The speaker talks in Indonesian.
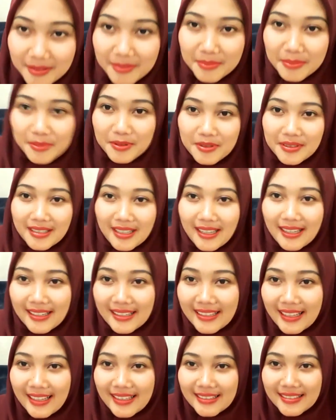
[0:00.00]
menurut
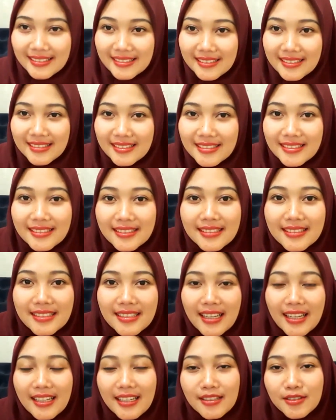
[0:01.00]
kalian
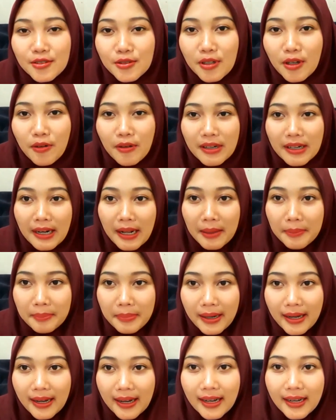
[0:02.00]
kalian suka warna
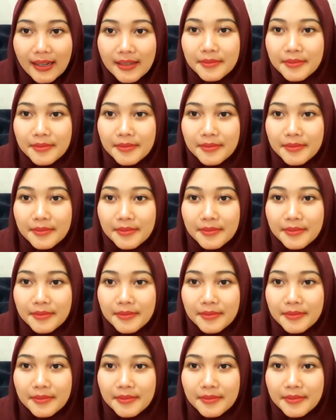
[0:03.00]
apa